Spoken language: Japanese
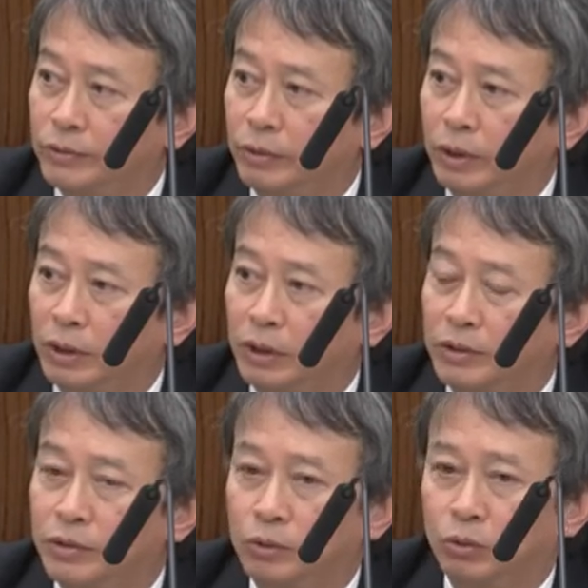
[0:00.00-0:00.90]
それから
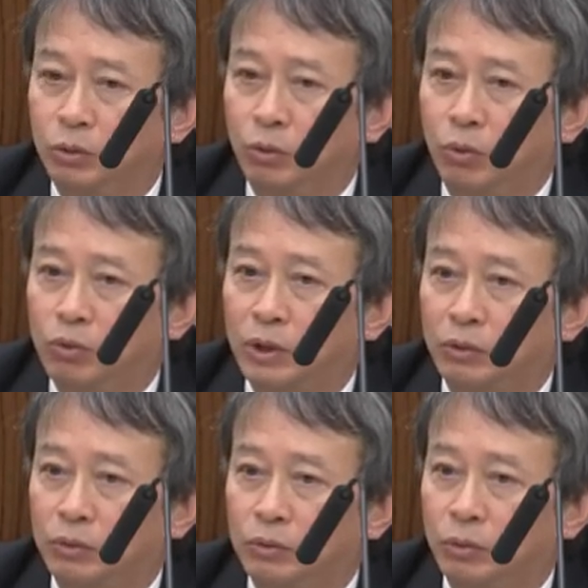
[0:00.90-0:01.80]
原子力をどう置く
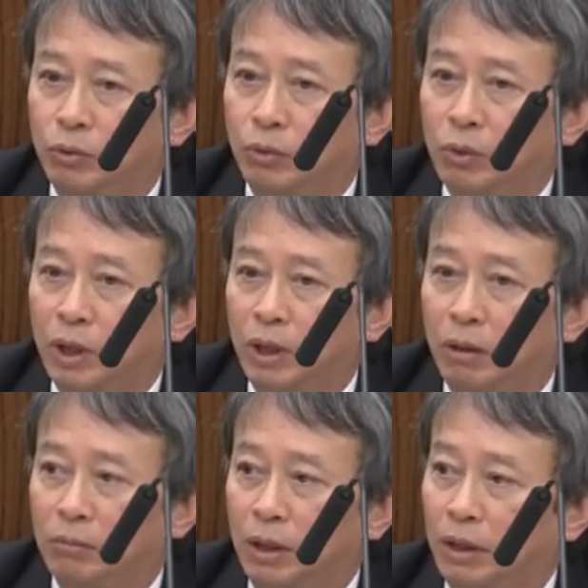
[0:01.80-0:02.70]
かというところ
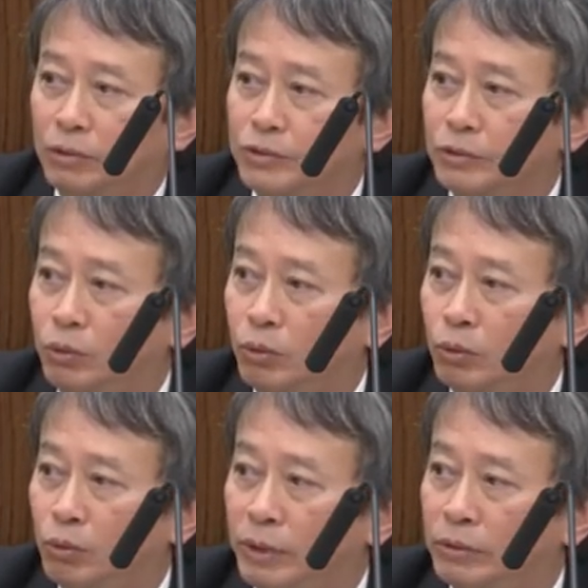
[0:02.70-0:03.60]
が、まあ、ある種
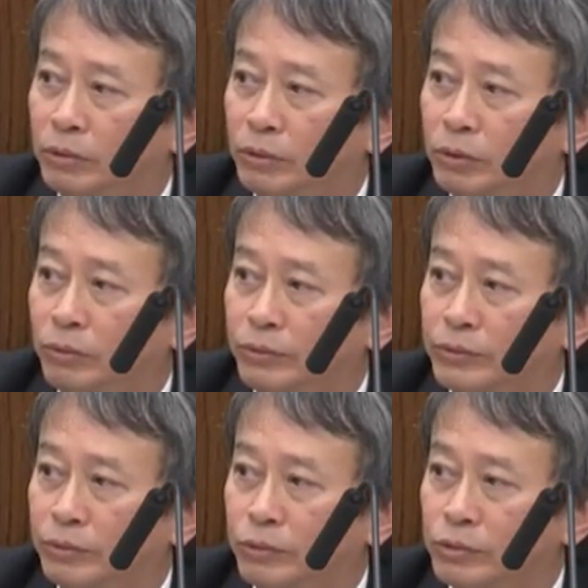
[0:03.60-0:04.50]
堂々巡りの議論を
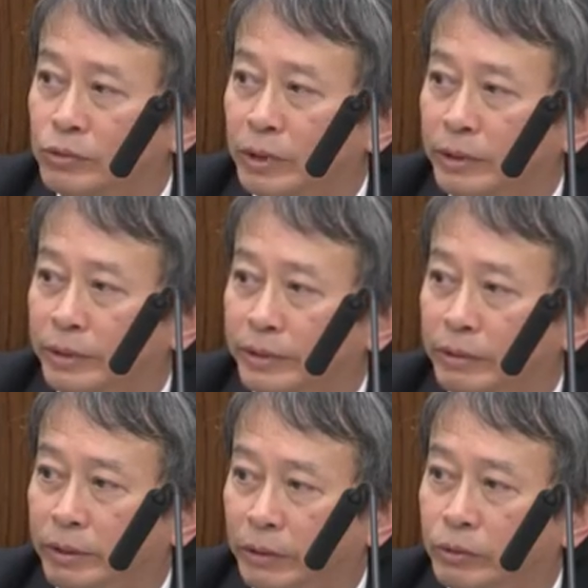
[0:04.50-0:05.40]
ずっと続けてき
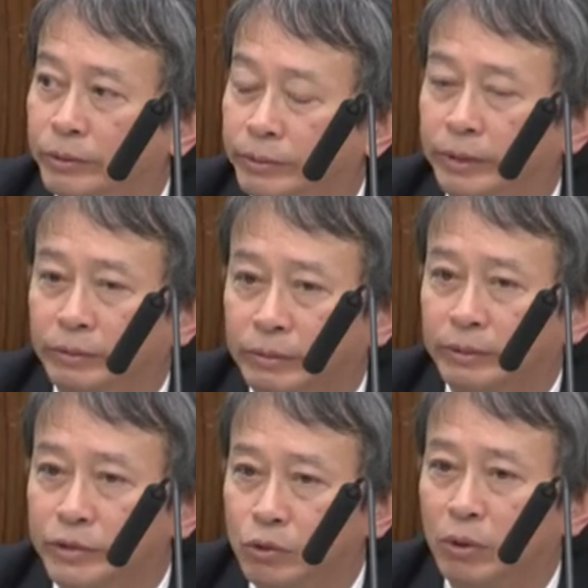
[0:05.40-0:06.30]
ているなというあの
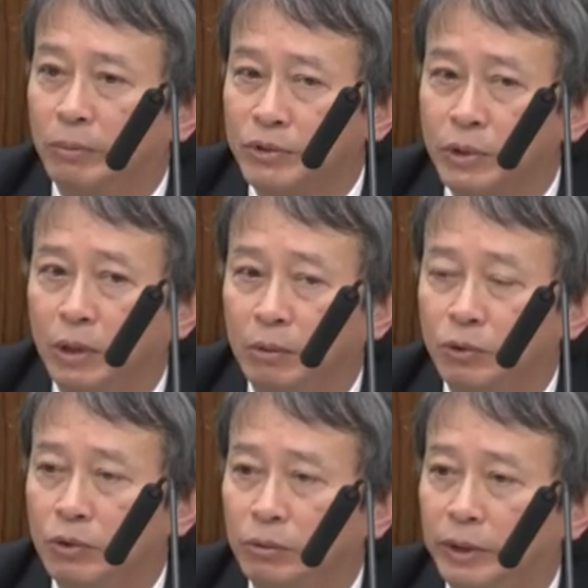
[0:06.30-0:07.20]
印象はあります
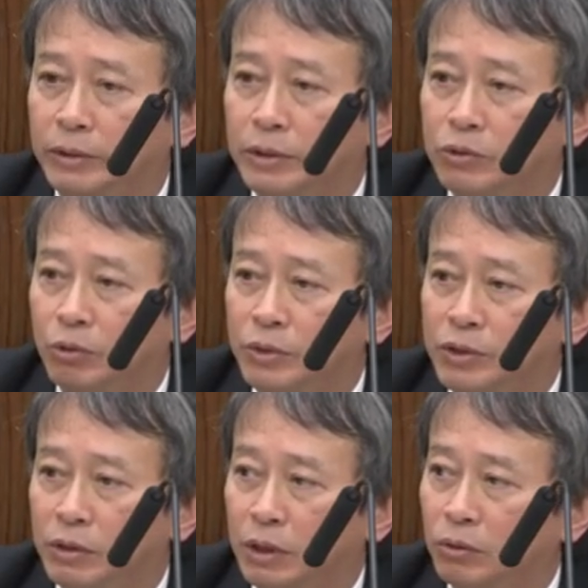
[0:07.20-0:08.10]
もちろん現実を見
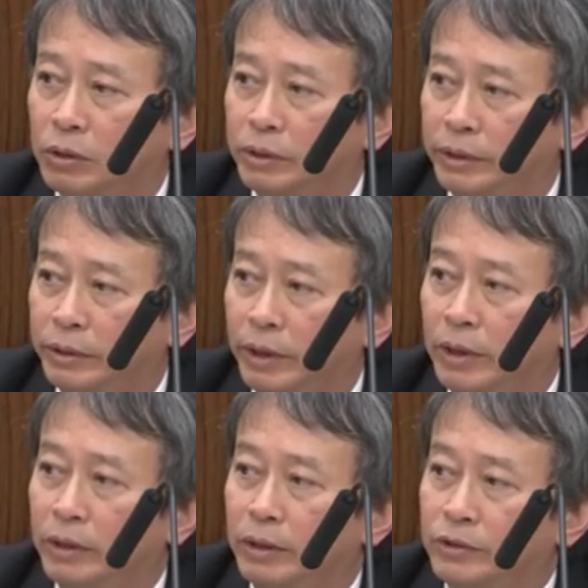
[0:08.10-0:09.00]
据えたときに
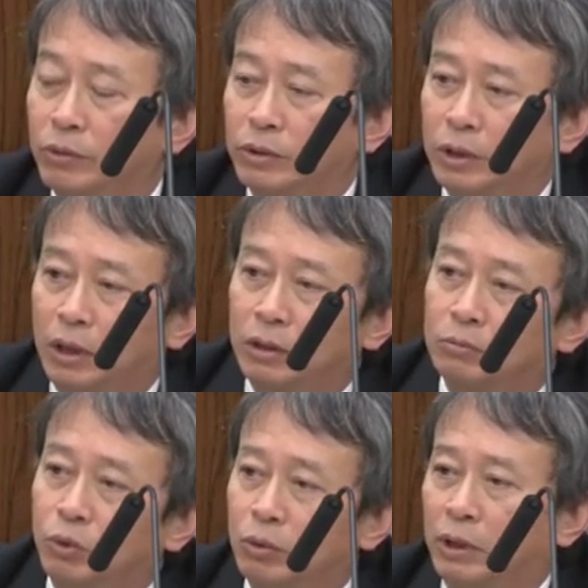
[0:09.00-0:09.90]
それに代わ
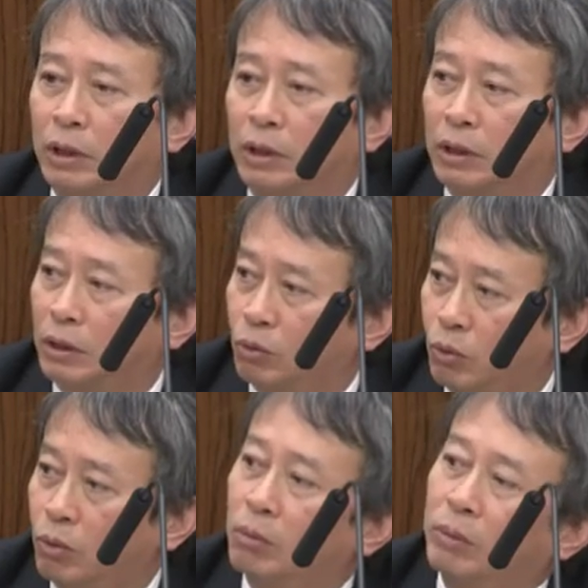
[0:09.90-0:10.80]
るものがなかなか
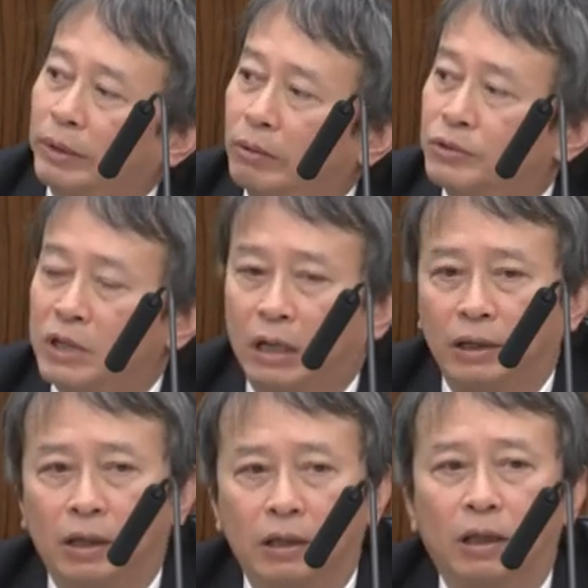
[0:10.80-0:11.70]
こう打ち上
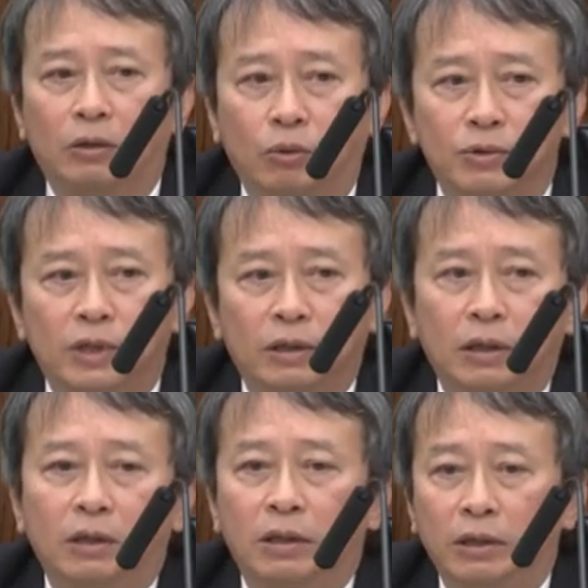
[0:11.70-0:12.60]
げられないと打ち立
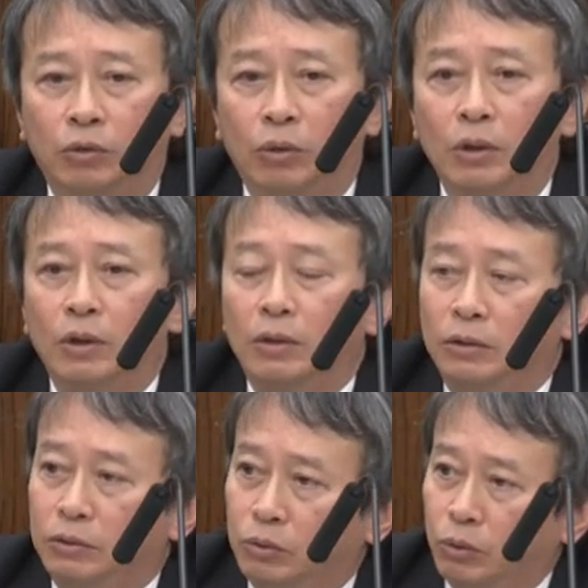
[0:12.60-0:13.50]
てられないと
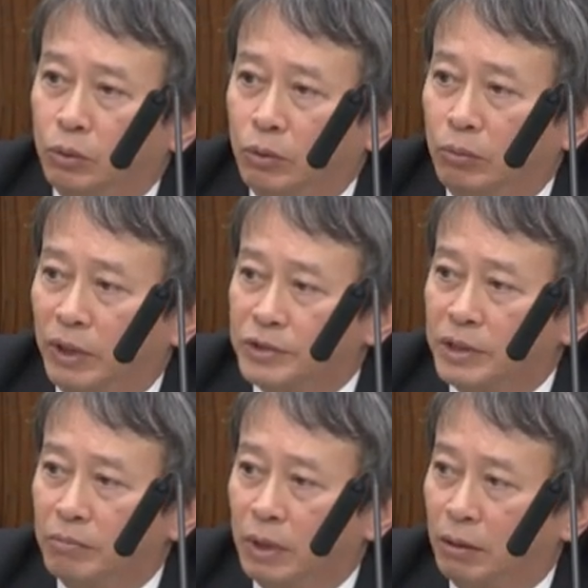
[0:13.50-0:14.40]
いうことの、まあ、
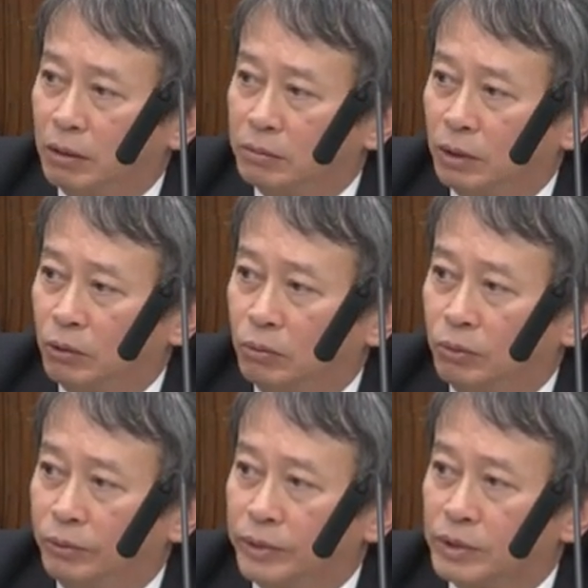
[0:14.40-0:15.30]
ジレンマはあるんだと
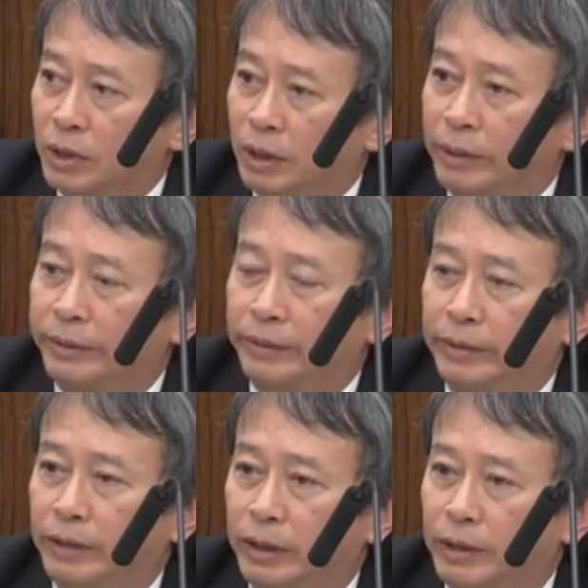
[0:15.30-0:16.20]
思うんですが、
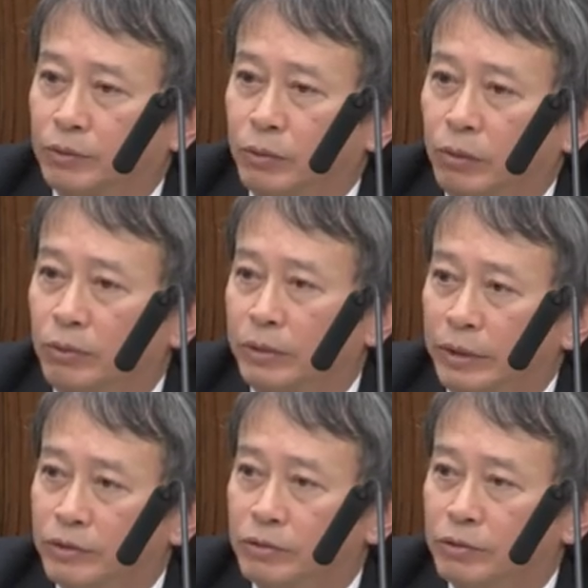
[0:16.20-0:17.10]
えー、ややその
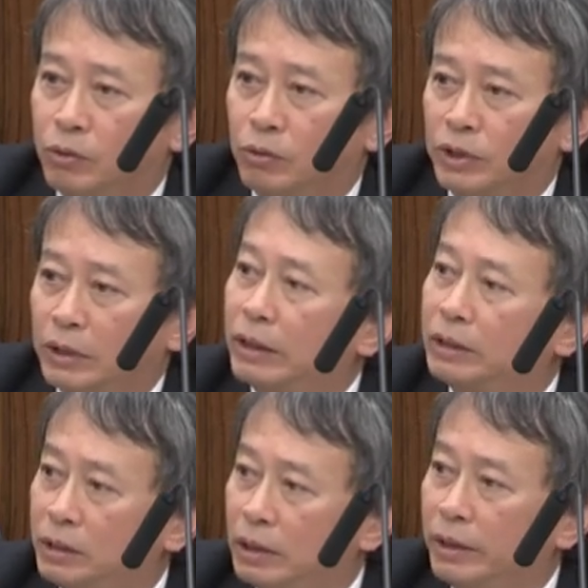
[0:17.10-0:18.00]
中長期
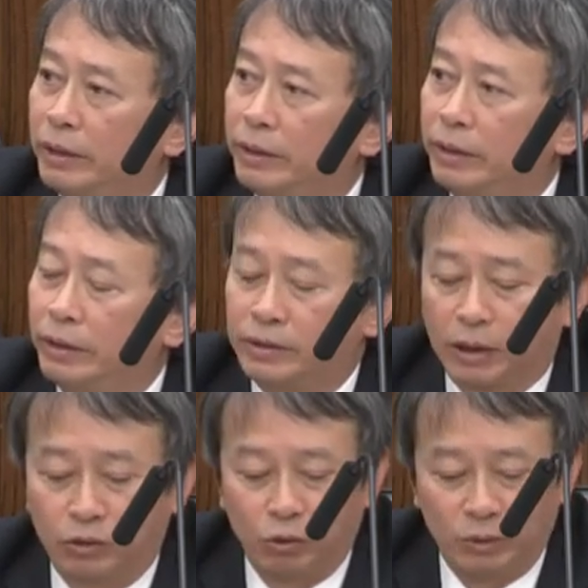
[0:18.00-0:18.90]
的にえ
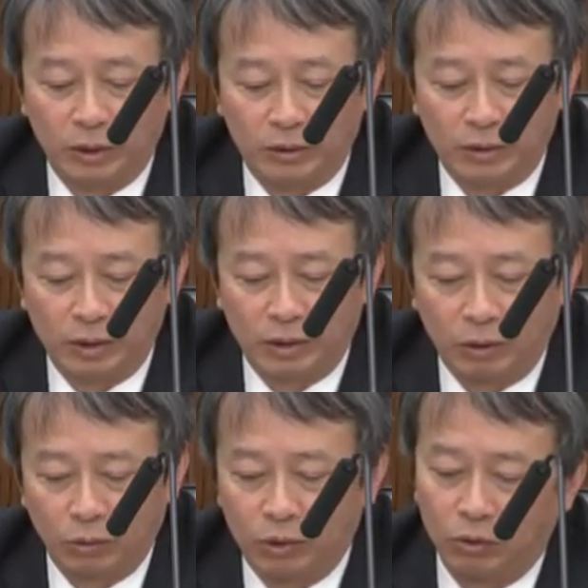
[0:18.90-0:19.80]
先を見据え
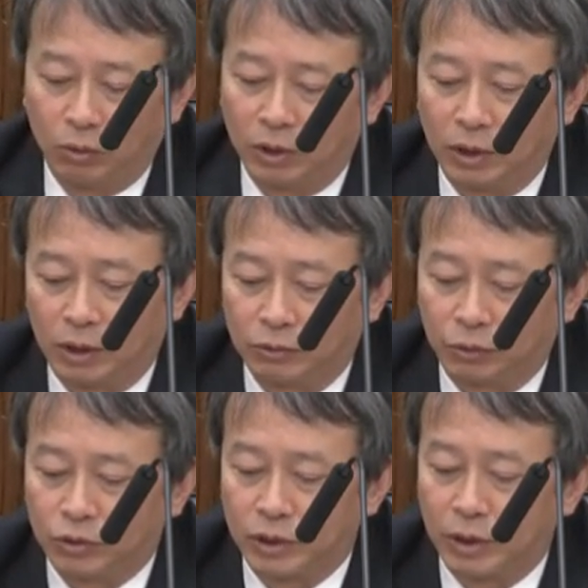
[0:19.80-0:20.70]
た時の計画
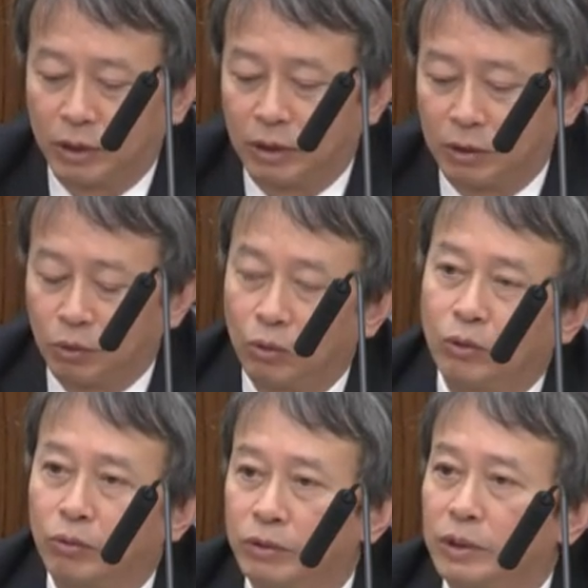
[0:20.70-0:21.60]
として、えど
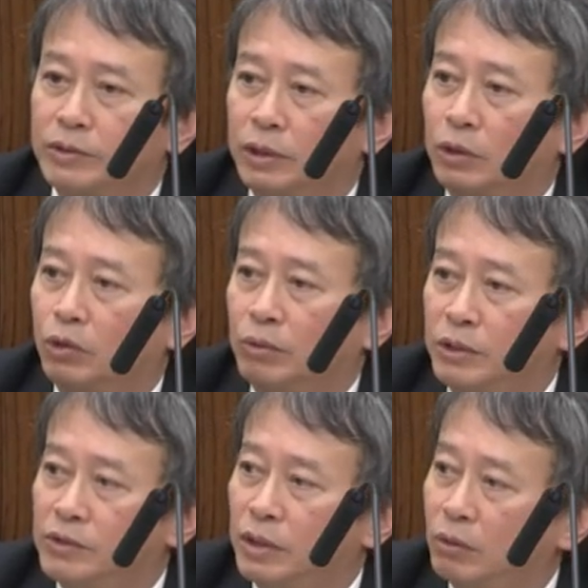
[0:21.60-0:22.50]
のようにですね、例えば
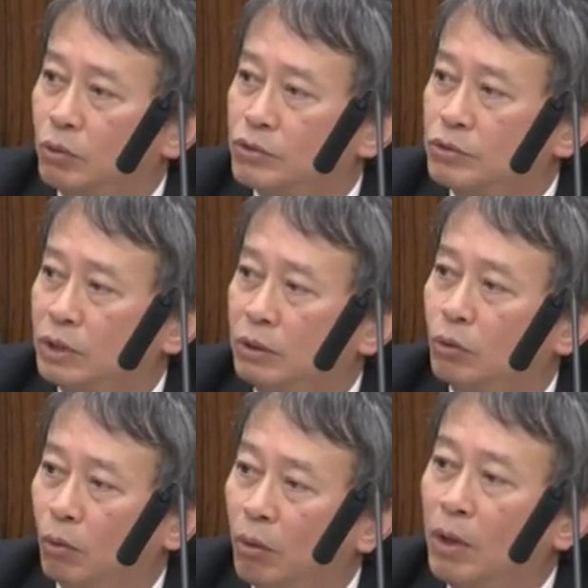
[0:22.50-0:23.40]
2050年
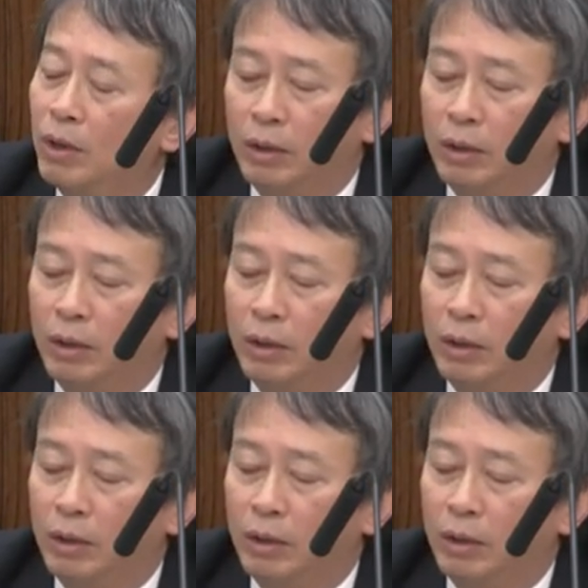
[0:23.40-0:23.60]
度の、